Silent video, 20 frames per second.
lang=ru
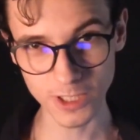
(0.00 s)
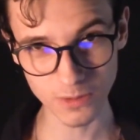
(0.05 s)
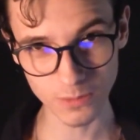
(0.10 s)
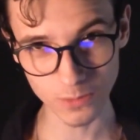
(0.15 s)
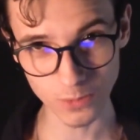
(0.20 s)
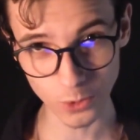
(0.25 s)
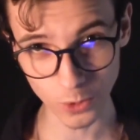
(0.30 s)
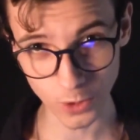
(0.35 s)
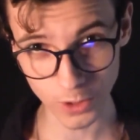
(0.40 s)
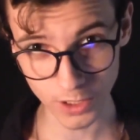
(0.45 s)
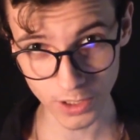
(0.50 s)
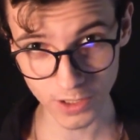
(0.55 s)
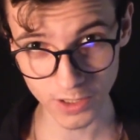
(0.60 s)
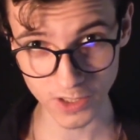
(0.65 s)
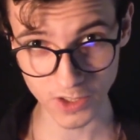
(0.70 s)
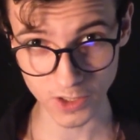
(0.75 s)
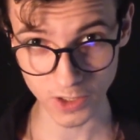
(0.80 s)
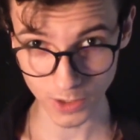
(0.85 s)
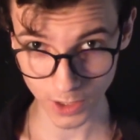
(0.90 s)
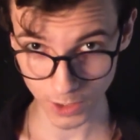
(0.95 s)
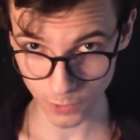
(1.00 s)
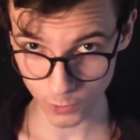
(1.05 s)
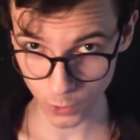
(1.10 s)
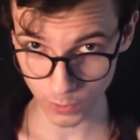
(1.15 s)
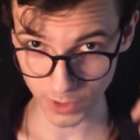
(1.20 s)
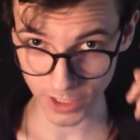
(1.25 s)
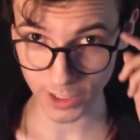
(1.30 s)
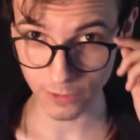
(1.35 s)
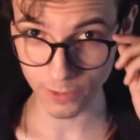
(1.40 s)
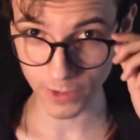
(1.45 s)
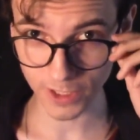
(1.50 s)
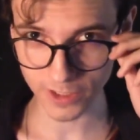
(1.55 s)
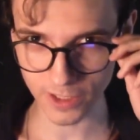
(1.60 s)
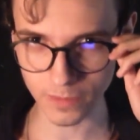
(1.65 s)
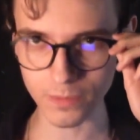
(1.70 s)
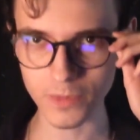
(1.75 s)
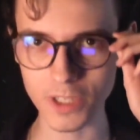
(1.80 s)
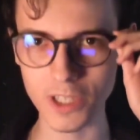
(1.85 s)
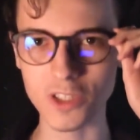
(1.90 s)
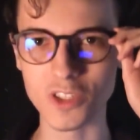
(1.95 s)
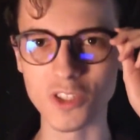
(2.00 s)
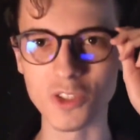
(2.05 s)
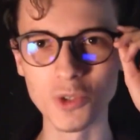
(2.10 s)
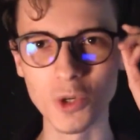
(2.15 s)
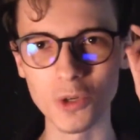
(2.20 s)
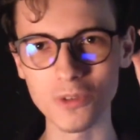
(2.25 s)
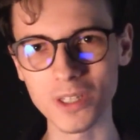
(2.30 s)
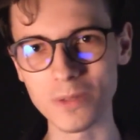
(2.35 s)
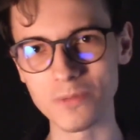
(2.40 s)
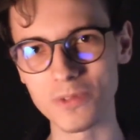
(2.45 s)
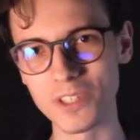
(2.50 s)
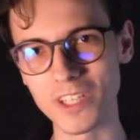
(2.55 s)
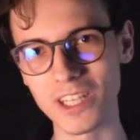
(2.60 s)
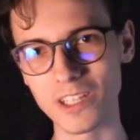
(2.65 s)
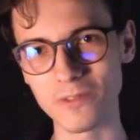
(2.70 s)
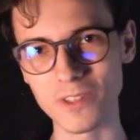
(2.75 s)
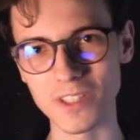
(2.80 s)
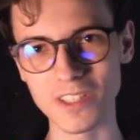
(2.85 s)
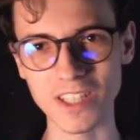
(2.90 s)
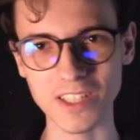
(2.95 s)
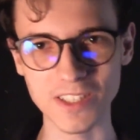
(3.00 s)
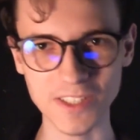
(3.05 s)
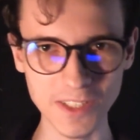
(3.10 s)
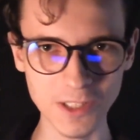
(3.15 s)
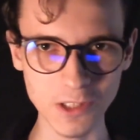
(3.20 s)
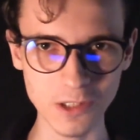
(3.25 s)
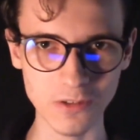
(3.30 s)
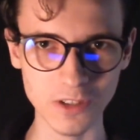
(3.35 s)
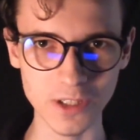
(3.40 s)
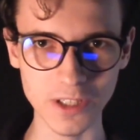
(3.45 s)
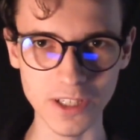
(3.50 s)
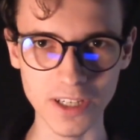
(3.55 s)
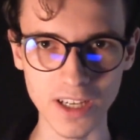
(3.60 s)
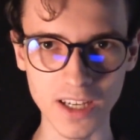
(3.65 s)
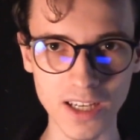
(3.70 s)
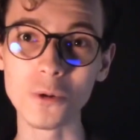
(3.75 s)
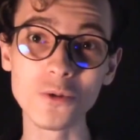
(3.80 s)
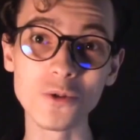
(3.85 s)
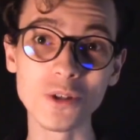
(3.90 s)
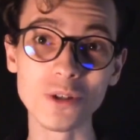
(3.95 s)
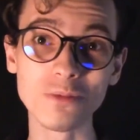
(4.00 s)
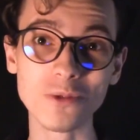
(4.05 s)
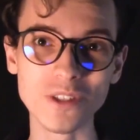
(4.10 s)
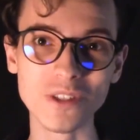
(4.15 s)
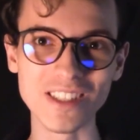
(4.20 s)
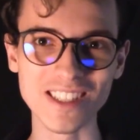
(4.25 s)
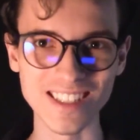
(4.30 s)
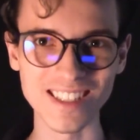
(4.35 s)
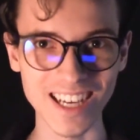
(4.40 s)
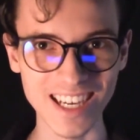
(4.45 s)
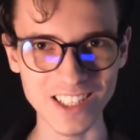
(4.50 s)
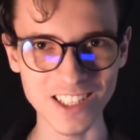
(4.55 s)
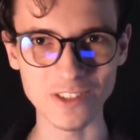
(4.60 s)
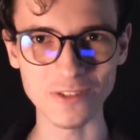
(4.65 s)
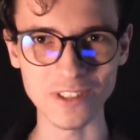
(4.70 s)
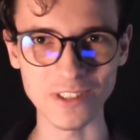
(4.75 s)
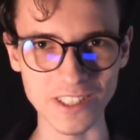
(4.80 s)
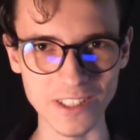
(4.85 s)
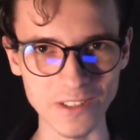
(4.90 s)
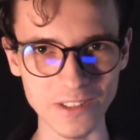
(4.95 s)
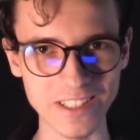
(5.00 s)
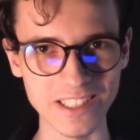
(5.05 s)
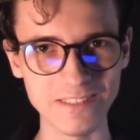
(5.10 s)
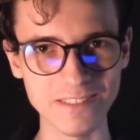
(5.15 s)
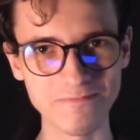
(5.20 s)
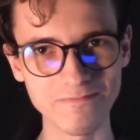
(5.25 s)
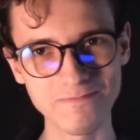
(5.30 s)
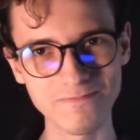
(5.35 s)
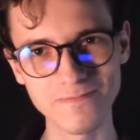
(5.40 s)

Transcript: Тем более, если Нафуми и в этом мире снова обвинят в изнасиловании, он уже будет знать, что делать.